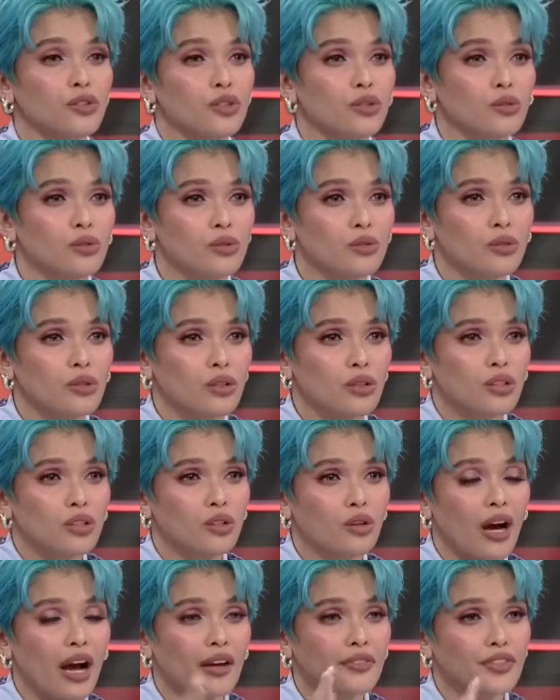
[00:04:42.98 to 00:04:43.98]
you,
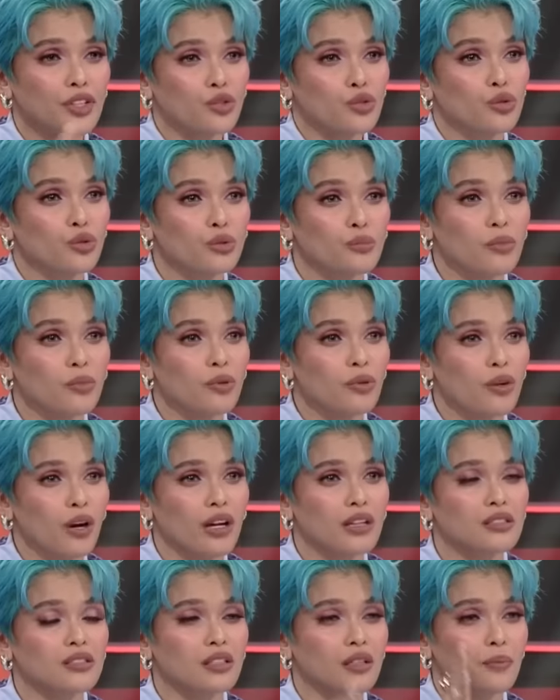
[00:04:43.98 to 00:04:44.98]
yung attitude mo
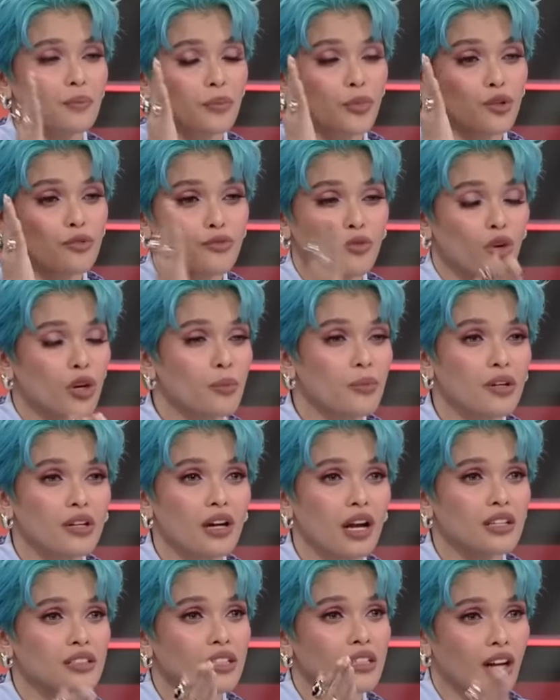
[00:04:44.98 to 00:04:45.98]
as a performer, as an